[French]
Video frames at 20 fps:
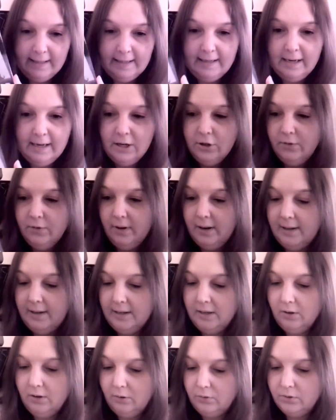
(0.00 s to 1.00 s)
Et là, je viens de
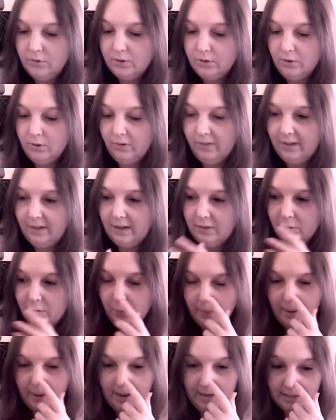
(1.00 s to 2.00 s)
lire une centaine de
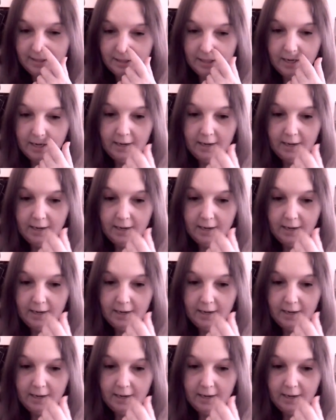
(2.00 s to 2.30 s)
pages.